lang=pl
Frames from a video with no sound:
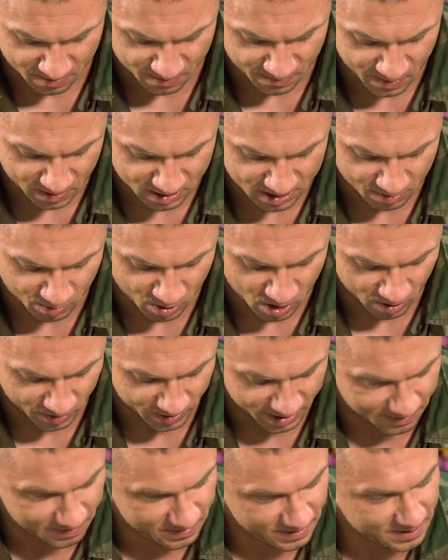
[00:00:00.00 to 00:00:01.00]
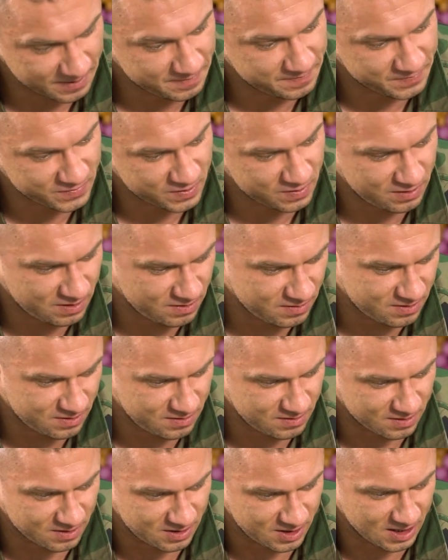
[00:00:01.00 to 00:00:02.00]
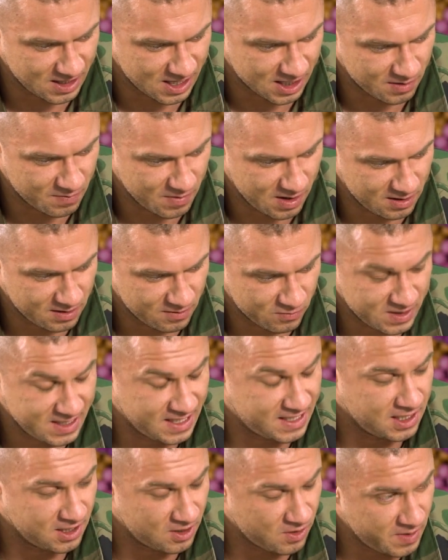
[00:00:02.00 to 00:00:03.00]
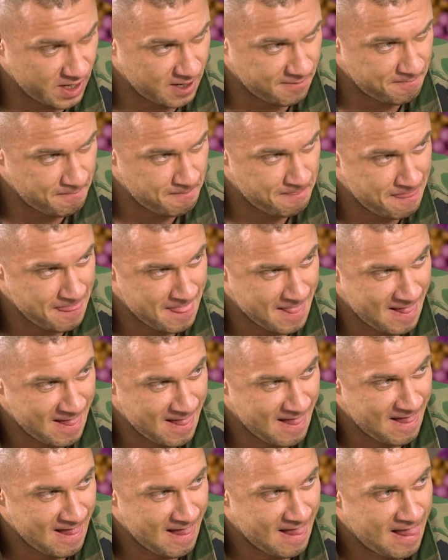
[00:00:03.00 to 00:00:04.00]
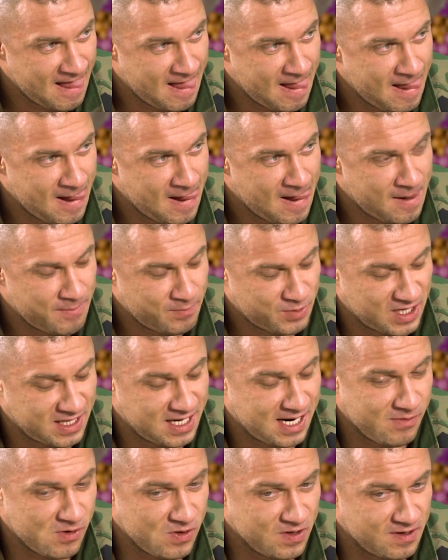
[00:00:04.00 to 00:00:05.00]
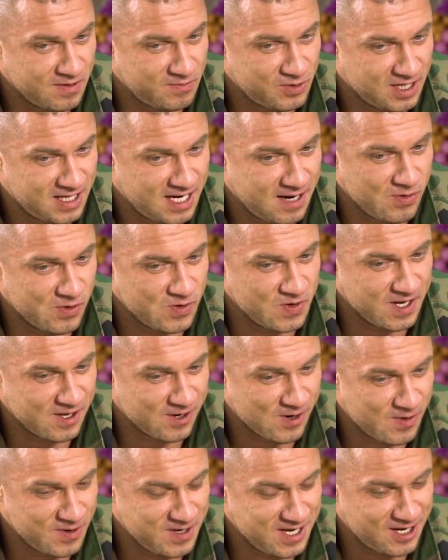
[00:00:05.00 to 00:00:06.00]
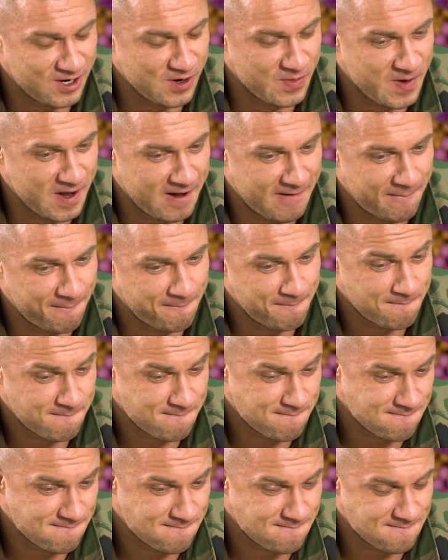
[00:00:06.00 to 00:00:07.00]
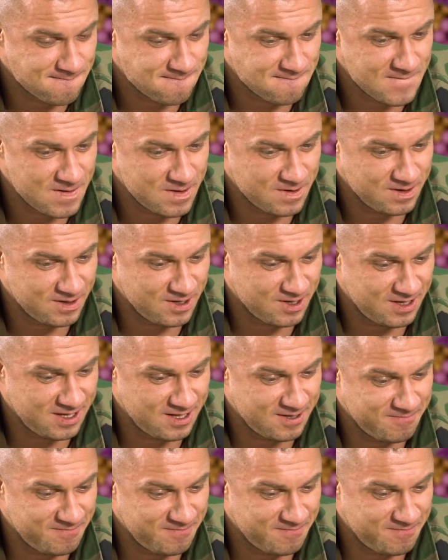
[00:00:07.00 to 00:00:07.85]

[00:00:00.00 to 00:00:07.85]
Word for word: tym, pod tym kątem. Nie? To, mm. to, to tyle chyba. Łydek nie robię. No. Przedramion, nie, nie robię. No to